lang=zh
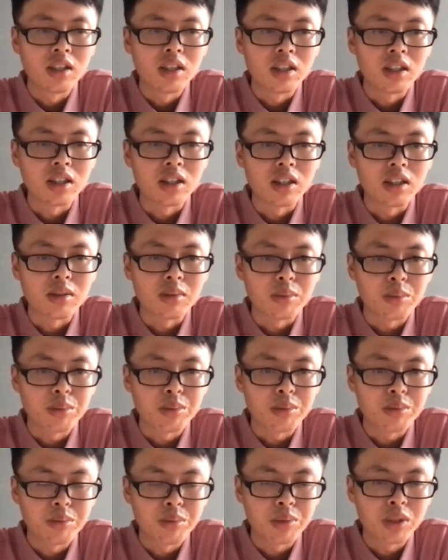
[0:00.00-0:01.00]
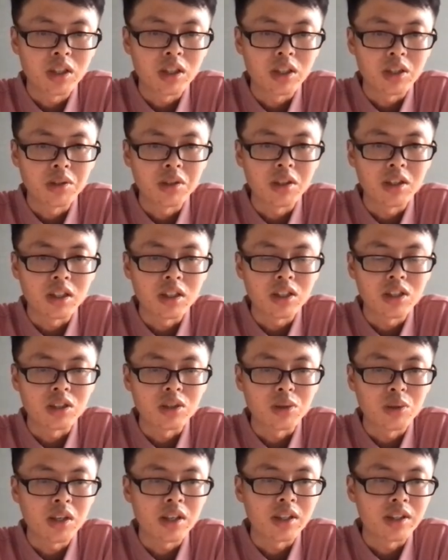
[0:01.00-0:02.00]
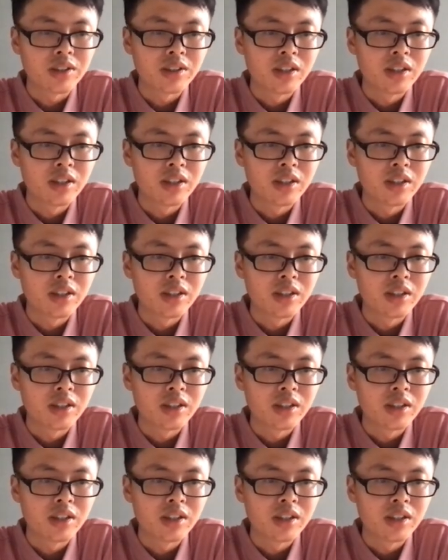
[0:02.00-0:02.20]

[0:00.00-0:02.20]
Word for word: 呃不可用的一个情况。